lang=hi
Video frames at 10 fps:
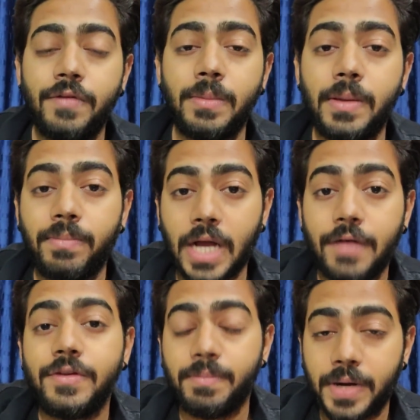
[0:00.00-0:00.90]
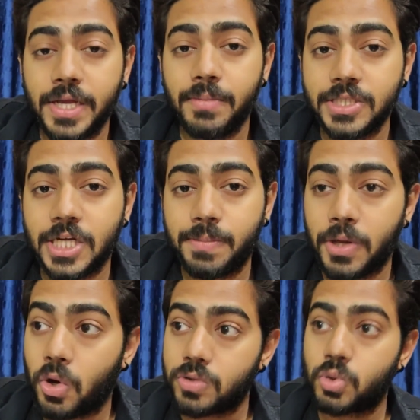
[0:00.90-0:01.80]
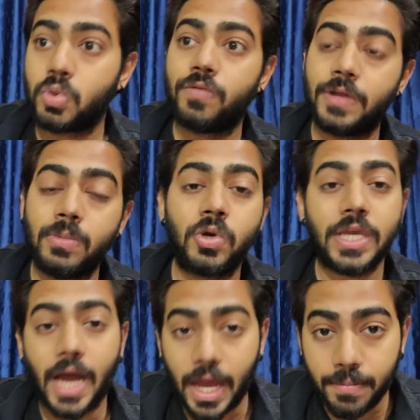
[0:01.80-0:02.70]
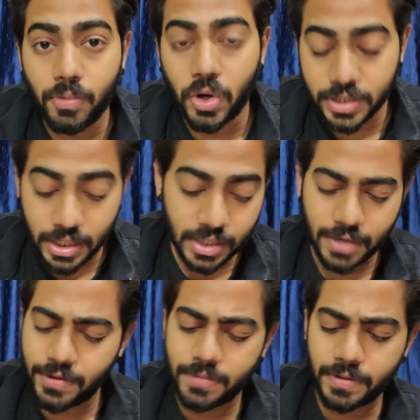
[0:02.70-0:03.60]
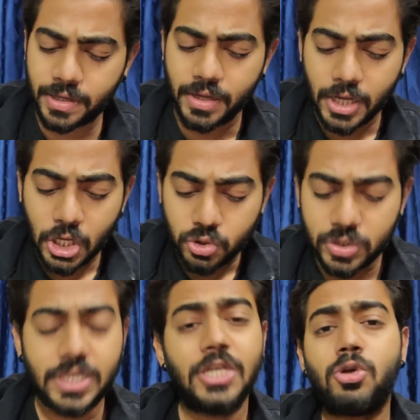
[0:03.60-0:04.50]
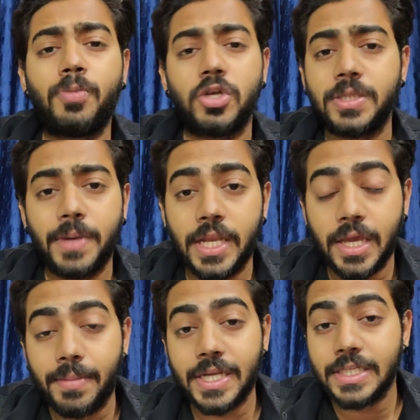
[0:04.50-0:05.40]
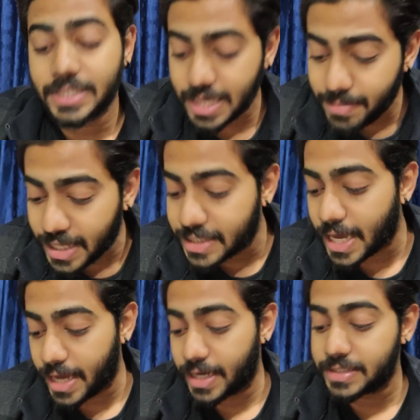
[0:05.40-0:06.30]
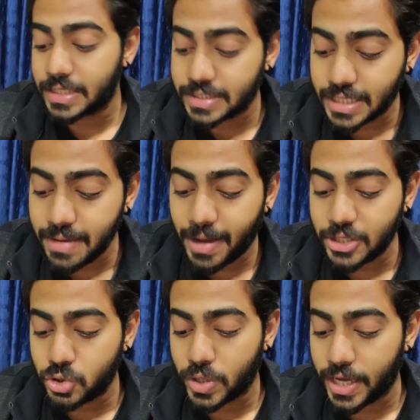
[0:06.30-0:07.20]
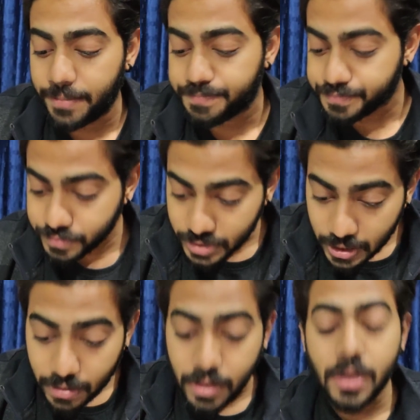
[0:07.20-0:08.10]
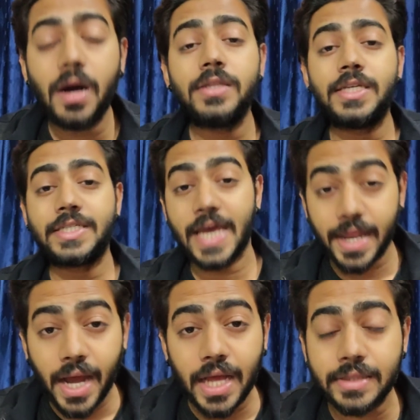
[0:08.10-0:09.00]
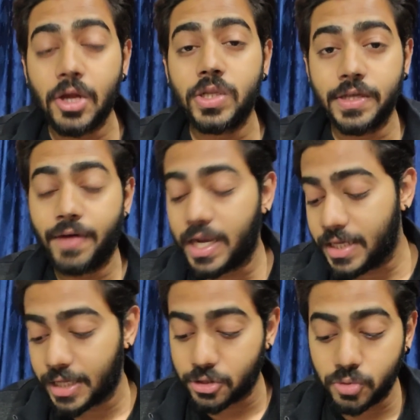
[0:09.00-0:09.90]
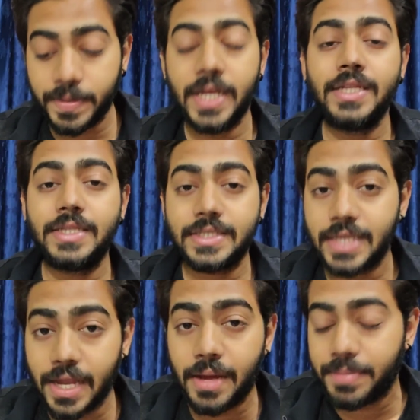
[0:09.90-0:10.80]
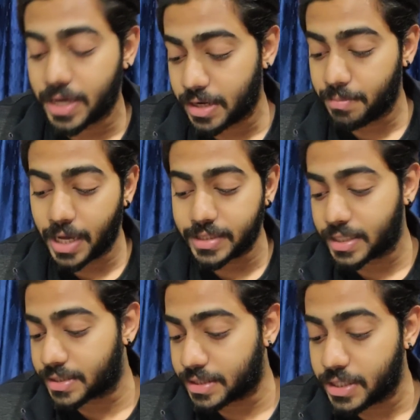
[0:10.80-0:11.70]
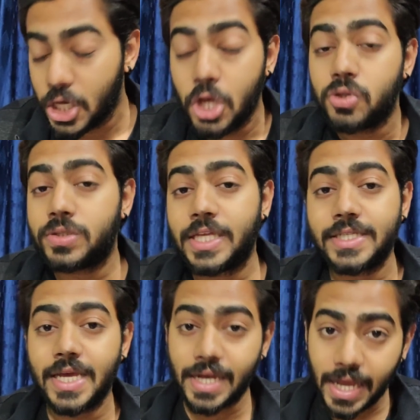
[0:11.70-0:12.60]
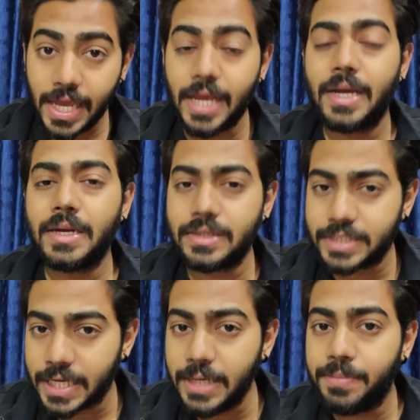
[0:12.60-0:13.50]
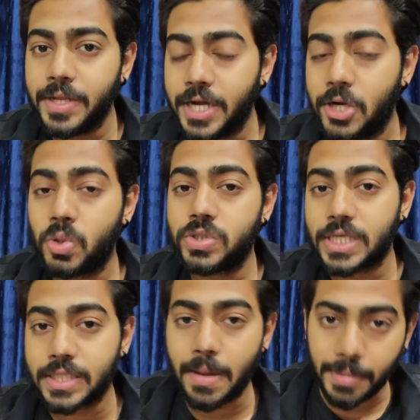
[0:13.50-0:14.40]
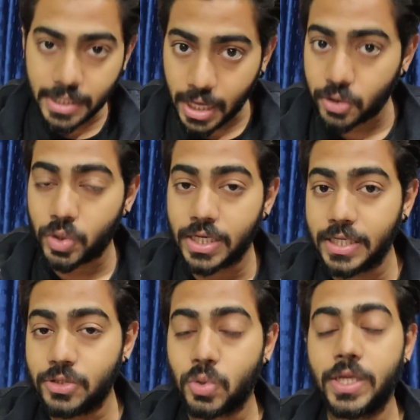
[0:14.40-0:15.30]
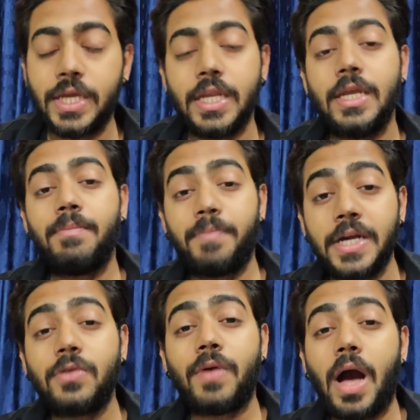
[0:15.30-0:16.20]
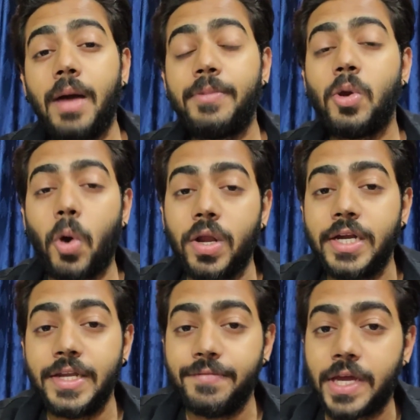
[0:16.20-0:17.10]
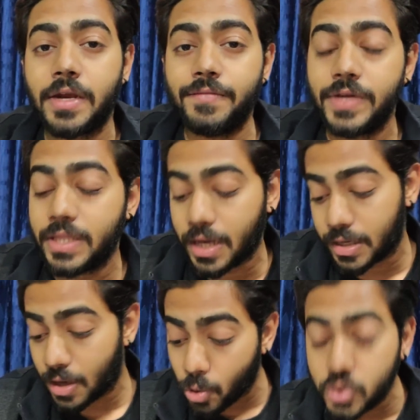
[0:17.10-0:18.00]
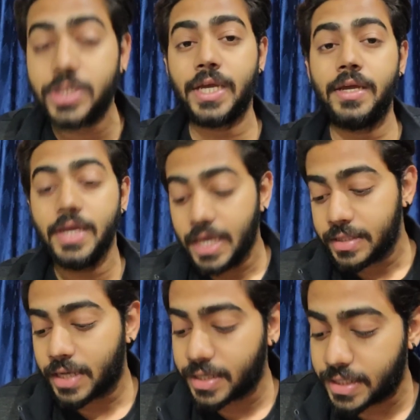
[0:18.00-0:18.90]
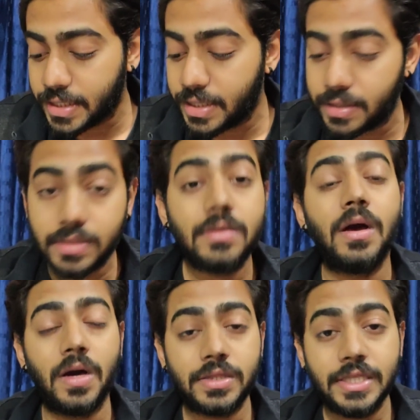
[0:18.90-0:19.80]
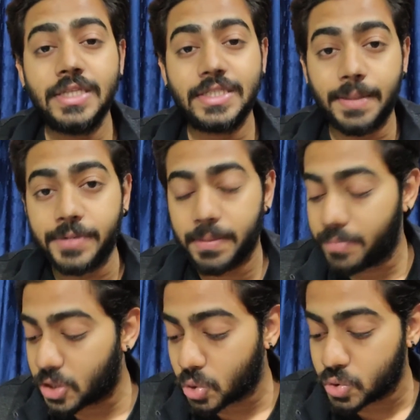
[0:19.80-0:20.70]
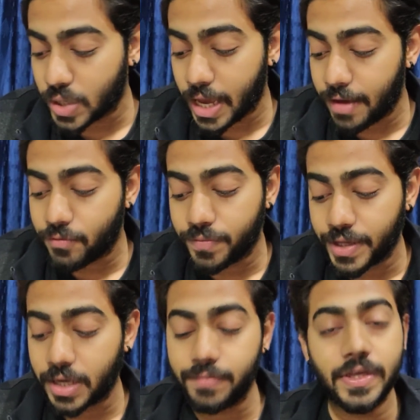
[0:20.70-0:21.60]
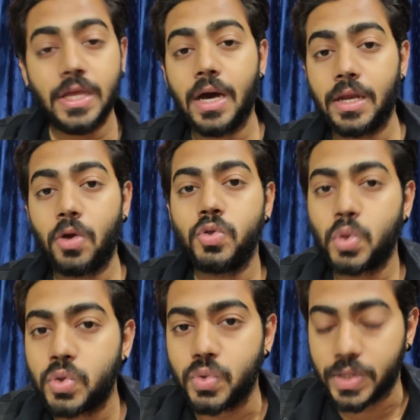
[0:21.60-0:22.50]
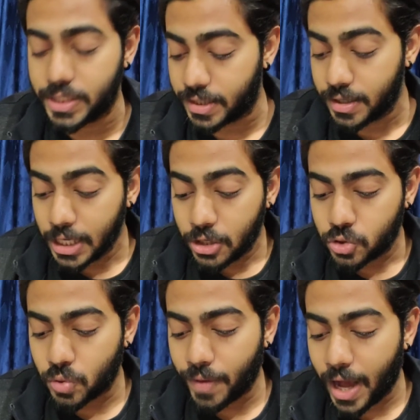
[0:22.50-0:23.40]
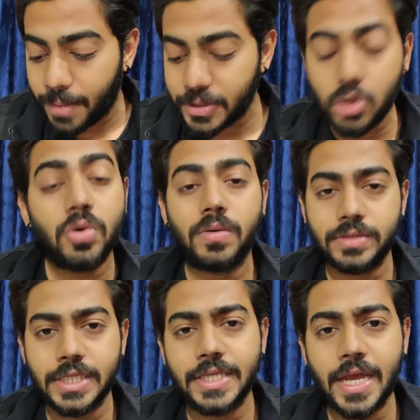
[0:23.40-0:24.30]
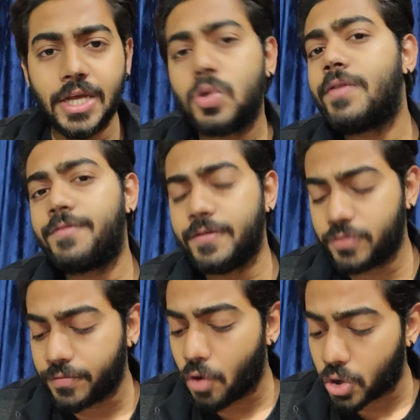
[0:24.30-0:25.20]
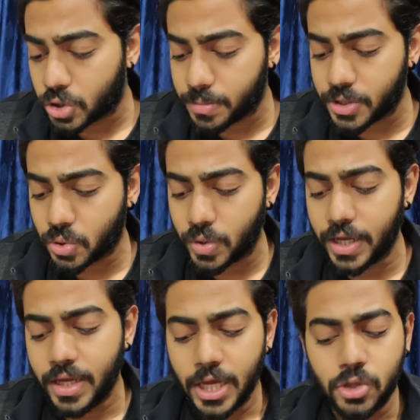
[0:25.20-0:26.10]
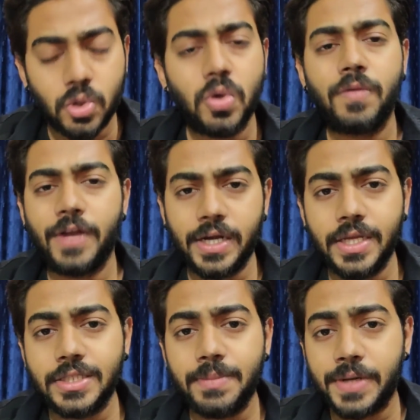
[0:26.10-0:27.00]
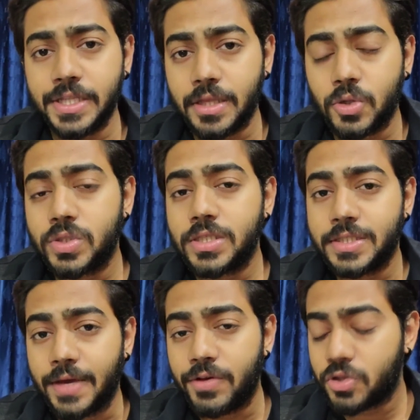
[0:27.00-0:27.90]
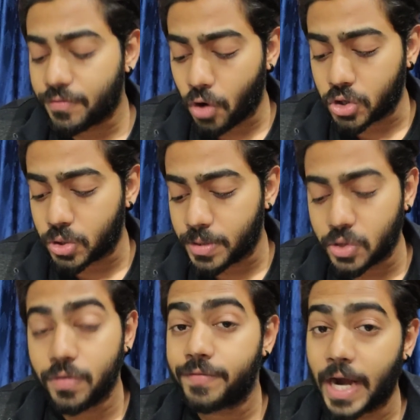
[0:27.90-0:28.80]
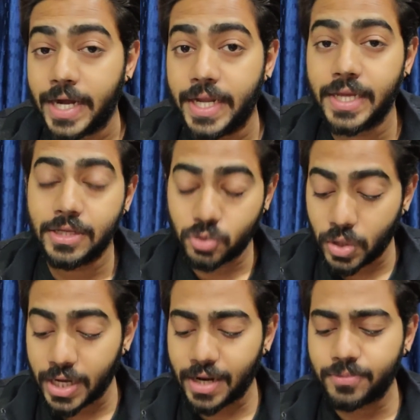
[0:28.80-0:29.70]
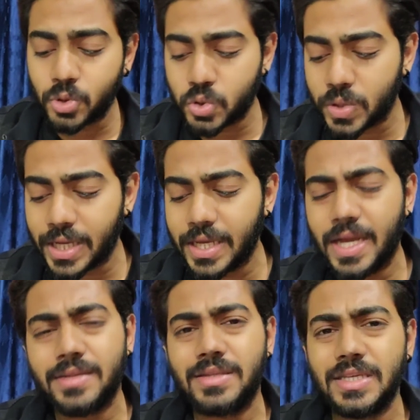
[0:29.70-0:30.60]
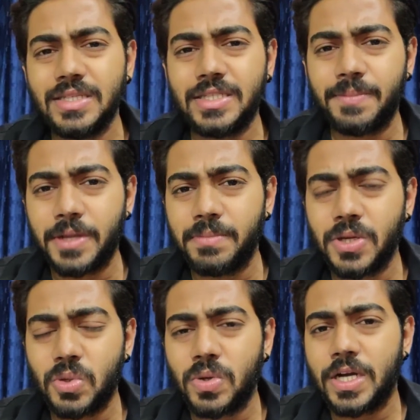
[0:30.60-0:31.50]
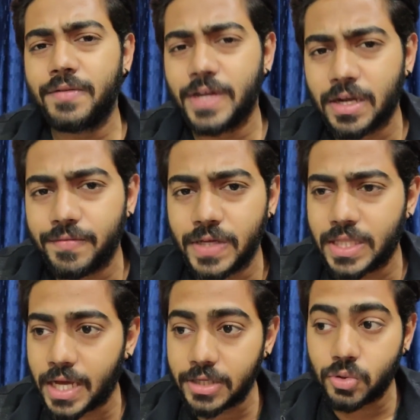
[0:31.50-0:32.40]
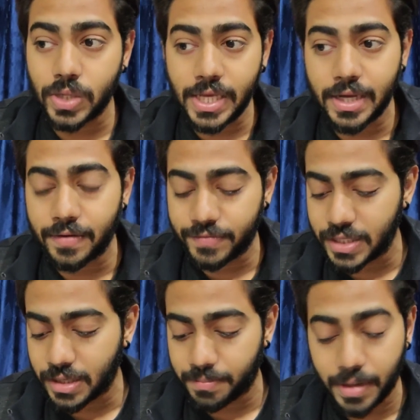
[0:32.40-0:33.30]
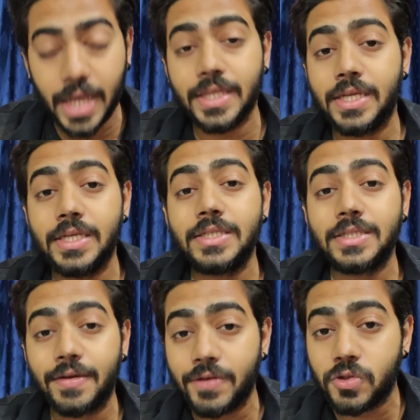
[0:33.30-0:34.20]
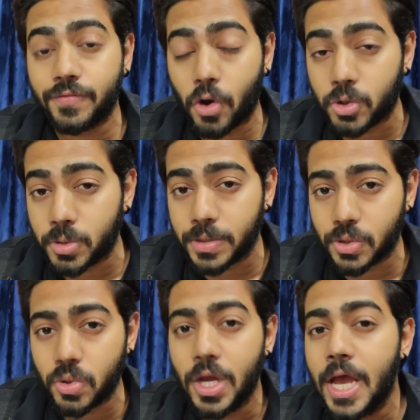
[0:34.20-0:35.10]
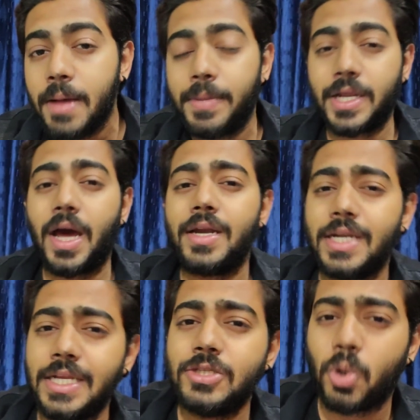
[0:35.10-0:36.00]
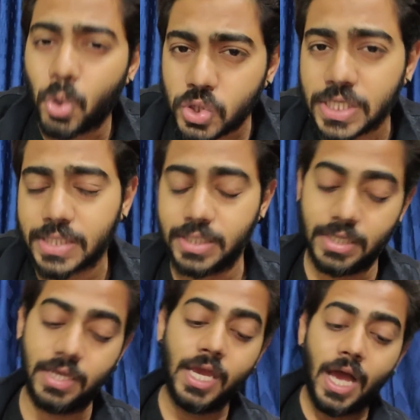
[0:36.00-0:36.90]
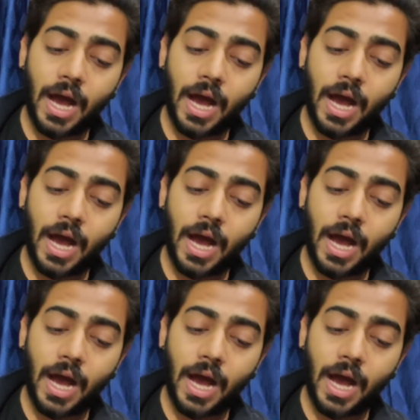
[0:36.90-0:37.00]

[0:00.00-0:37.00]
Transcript: फिल्में काफ़ी बड़े बजट पे और दोनों फिल्मों की हाइप बहुत अलग लेवल पे है तो ये तो पॉसिबल नहीं है बट इसके बाद क्या आएगा इसके बाद जो है दशहरा आता है और दिवाली आता है तो पहले दशहरा पे अगर हम बात करते हैं तो दशहरा एक सही पीरियड हो सकता है पठान को रिलीज़ होने के लिए बट वहाँ पे ऑलरेडी विक्रम वेदा अनाउंस है थर्टी तीस सेप्टेम्बर को जो है वो विक्रम वेदा अनाउंस हो चुकी है तो वहाँ पे देखो दशहरा जो है फिफ्थ ऑफ अक्टूबर को है तो वेडनेसडे पड़ता है उस दिन सेवन्थ ऑफ अक्टूबर को फ्राइडे है तो अगर आप सोचोगे कि यार तीस सितंबर को अगर विक्रम वेद आ रही तो एक हफ्ते के बाद यानी कि सेवन्थ ऑफ अक्टूबर को पठान रिलीज़ हो सकती है